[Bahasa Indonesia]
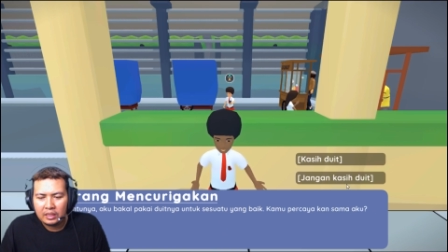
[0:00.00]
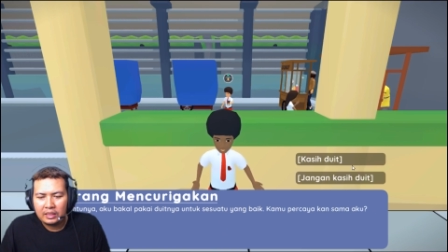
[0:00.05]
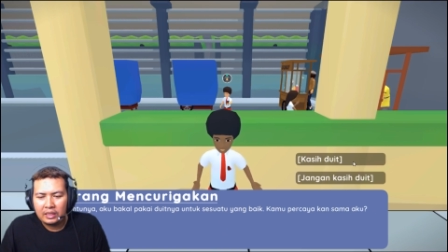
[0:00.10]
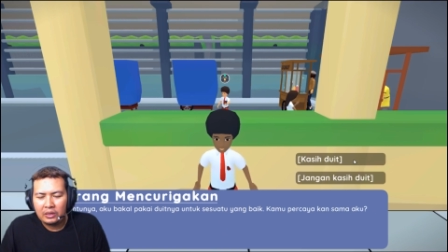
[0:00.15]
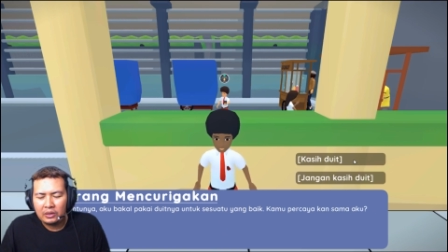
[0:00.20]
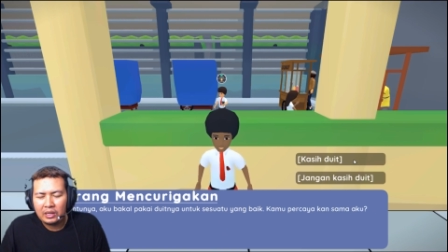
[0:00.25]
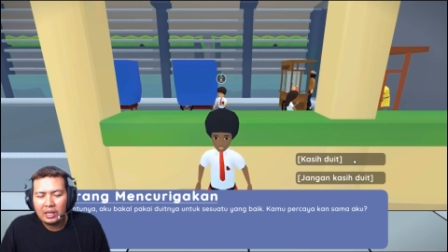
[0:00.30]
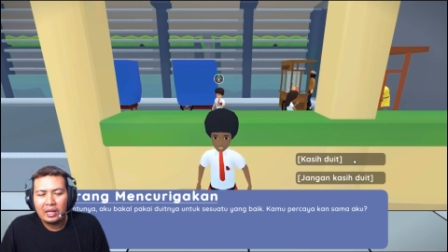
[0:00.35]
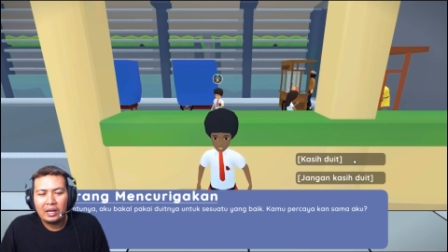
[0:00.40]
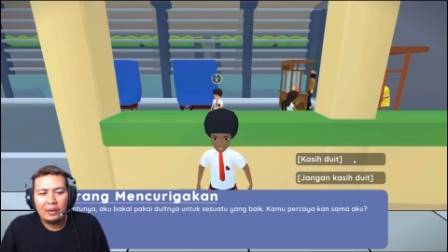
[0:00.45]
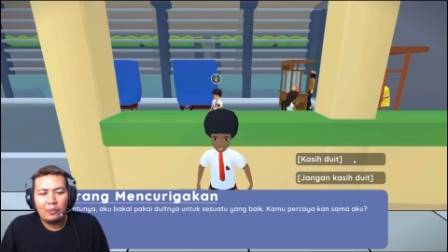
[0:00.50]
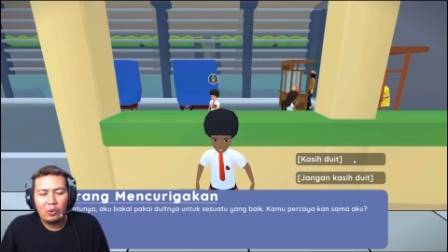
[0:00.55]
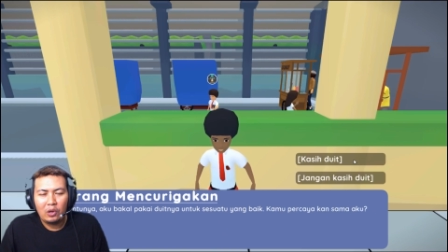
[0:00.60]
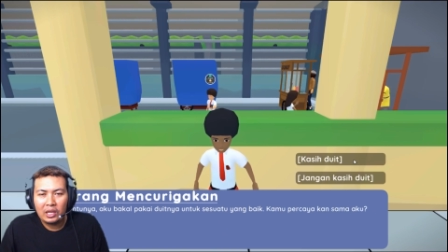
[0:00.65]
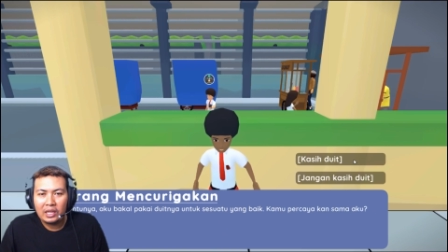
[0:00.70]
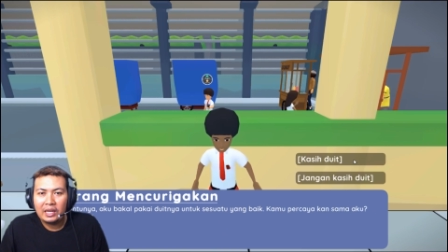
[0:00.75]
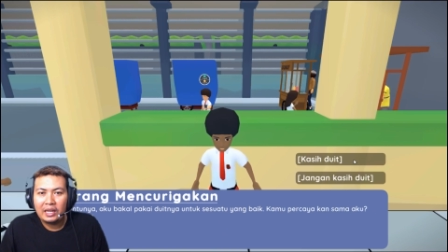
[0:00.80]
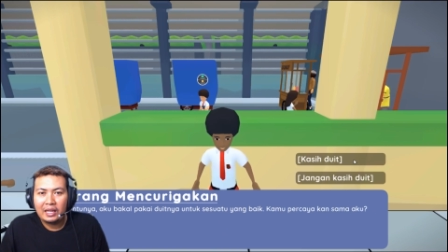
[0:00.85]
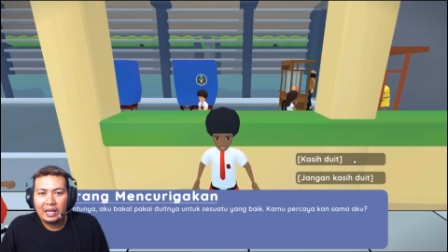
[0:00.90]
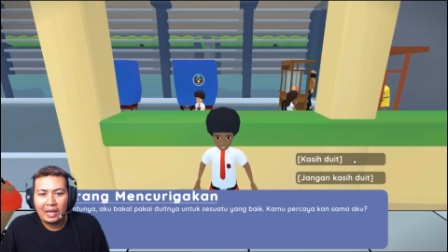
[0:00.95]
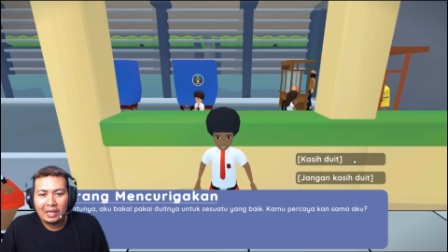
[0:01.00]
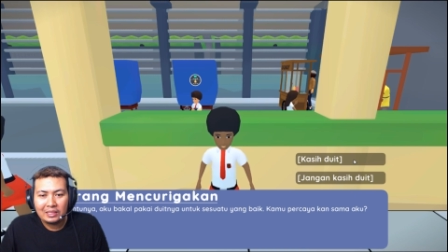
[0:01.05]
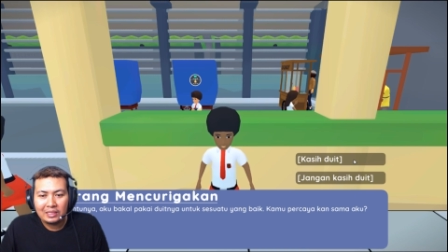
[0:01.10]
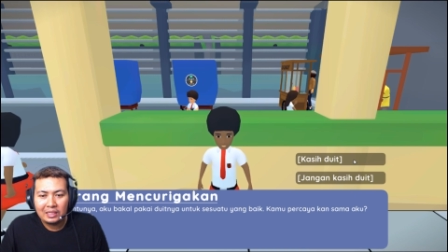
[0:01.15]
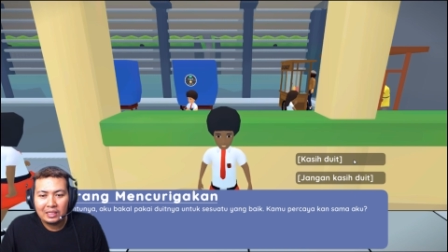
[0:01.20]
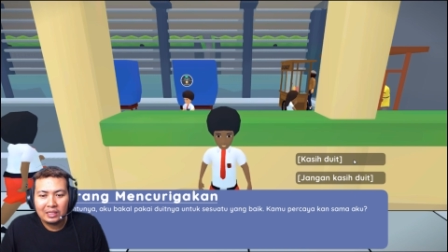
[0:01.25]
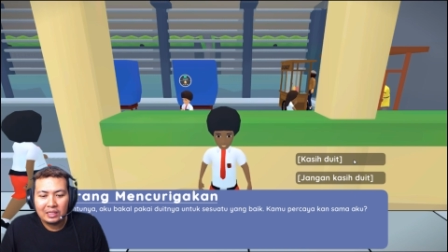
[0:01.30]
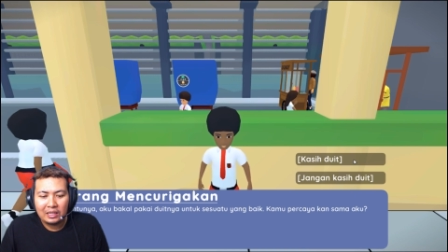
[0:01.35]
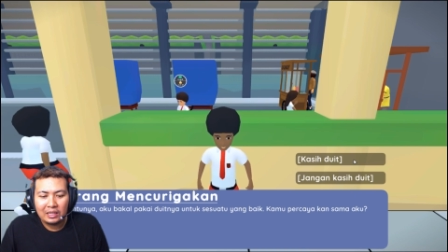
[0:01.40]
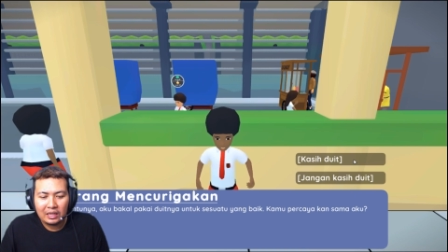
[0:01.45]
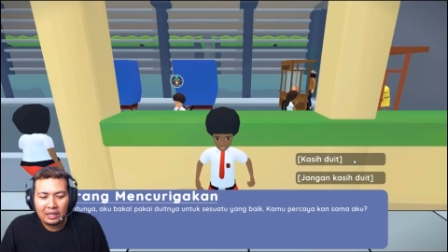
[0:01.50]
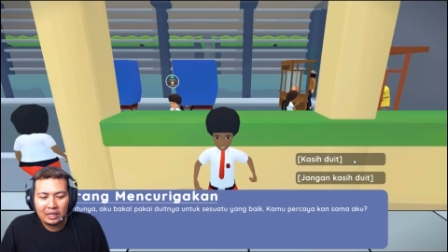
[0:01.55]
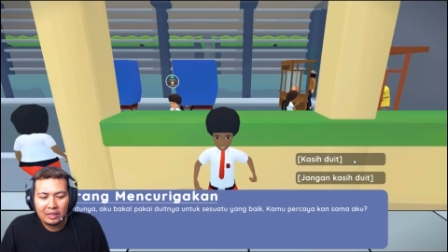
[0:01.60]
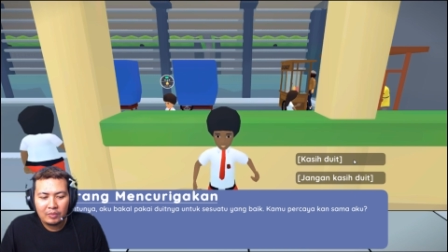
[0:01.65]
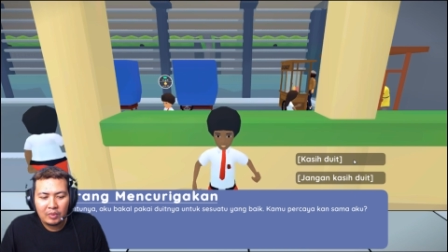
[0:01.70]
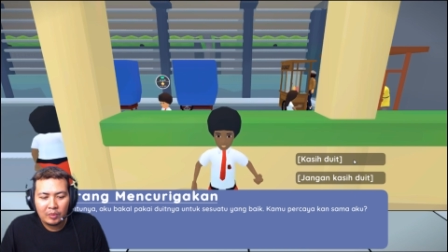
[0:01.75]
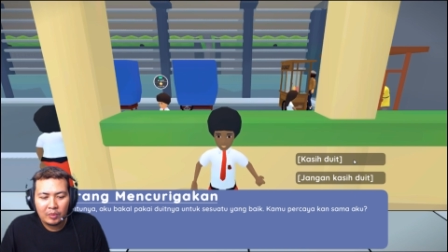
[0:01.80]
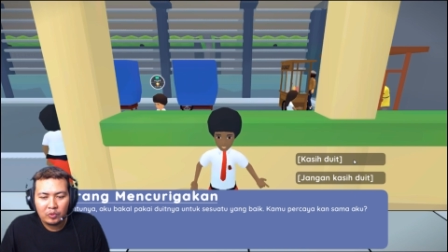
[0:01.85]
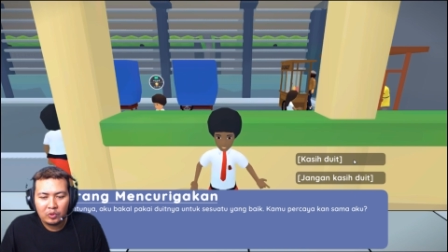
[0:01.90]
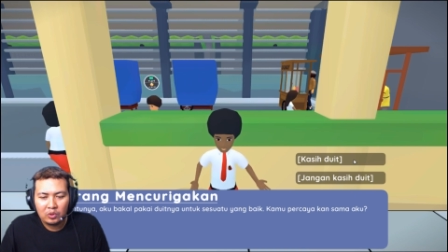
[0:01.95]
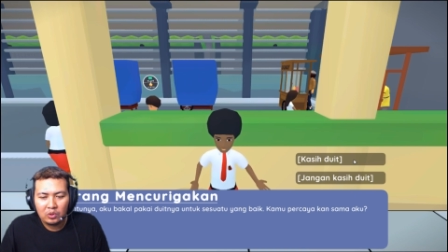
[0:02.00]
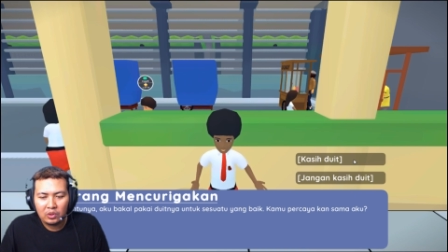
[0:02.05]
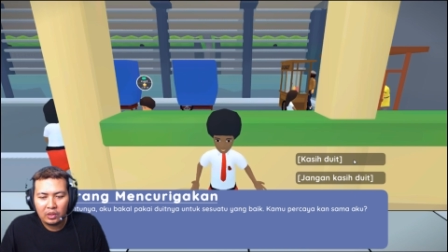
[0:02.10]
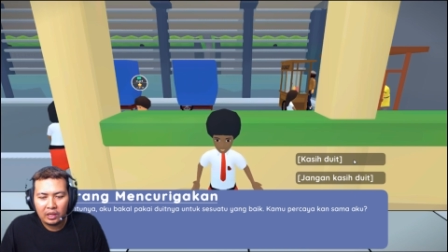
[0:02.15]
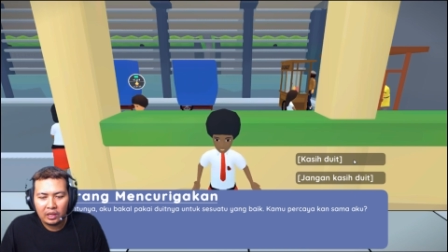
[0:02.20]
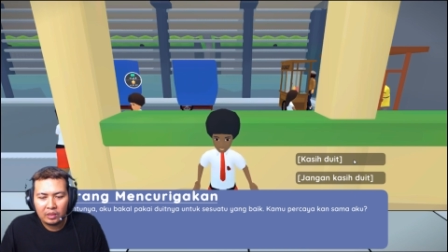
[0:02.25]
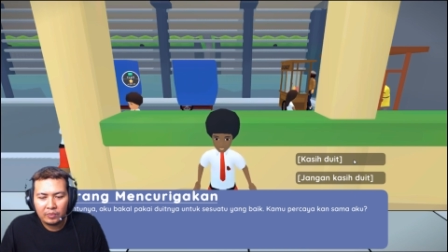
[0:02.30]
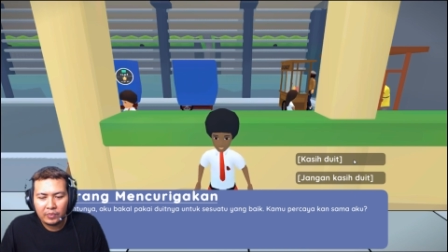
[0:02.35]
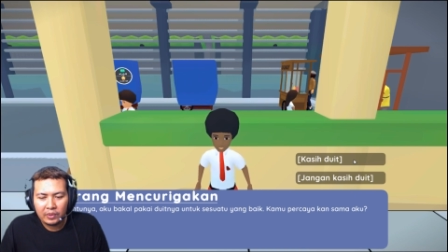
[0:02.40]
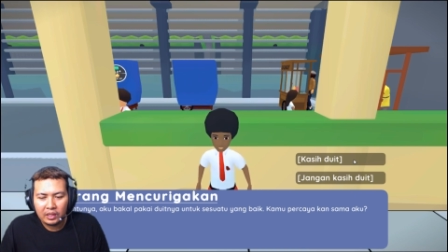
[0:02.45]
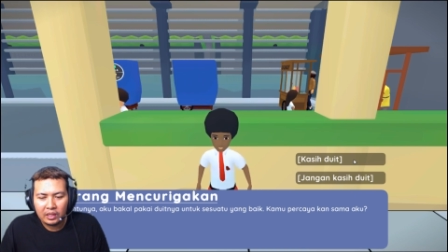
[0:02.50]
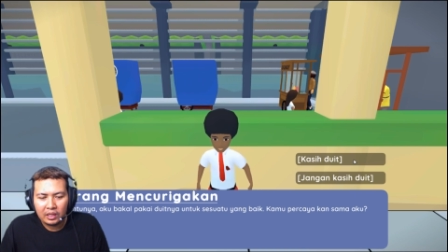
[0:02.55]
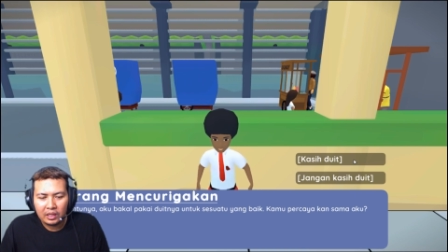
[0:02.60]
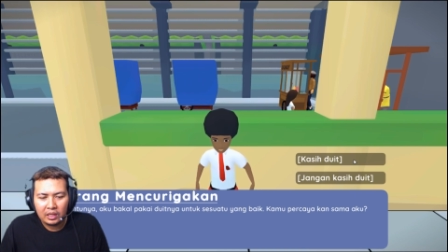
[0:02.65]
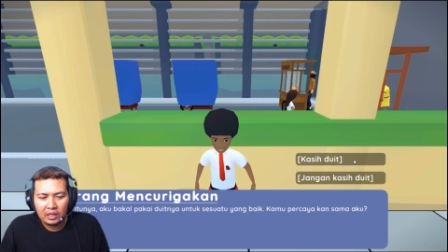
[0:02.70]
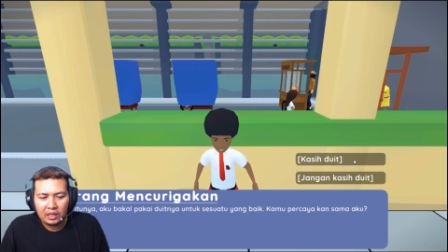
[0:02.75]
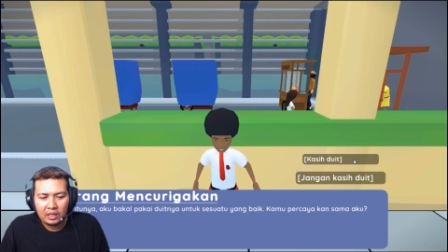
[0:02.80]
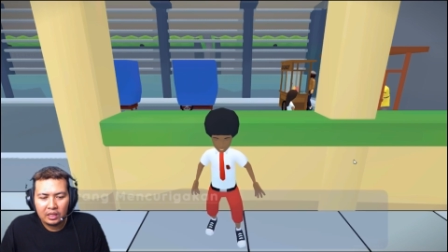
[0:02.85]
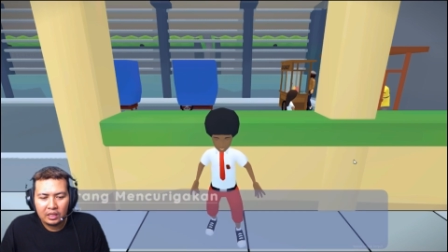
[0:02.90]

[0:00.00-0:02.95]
ya udah boleh deh kasih karena 50 LP ya